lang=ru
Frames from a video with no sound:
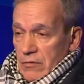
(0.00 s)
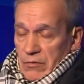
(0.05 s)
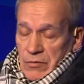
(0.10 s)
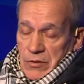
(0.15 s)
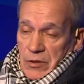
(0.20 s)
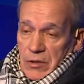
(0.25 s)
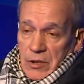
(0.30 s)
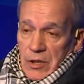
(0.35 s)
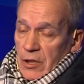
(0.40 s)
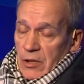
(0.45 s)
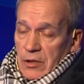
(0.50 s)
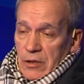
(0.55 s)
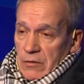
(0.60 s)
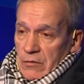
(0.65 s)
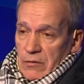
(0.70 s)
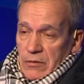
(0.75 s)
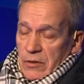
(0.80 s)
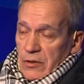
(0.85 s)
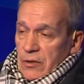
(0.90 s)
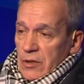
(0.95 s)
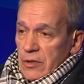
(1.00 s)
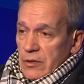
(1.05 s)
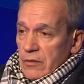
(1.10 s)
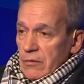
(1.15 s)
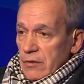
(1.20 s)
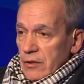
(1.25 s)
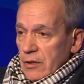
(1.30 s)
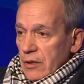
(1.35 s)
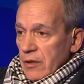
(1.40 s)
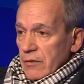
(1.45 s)
всегда это
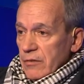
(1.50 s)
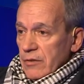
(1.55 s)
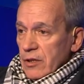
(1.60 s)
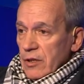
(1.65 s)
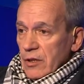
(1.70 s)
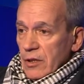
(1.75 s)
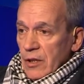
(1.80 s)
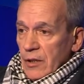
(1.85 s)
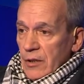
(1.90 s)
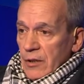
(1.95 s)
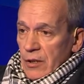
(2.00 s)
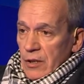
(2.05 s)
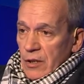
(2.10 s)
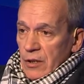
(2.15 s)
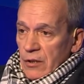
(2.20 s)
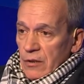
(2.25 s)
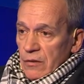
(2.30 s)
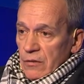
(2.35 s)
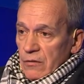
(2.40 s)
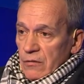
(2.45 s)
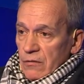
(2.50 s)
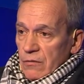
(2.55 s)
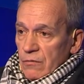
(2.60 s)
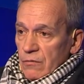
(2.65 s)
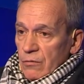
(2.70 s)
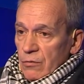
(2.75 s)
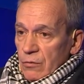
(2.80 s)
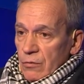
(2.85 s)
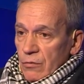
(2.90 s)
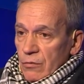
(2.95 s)
естественно для всех.
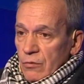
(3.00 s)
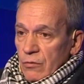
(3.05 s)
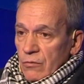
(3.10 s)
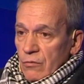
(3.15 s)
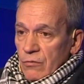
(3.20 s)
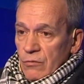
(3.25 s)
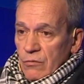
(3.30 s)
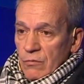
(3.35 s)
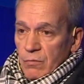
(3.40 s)
Вот. Ну,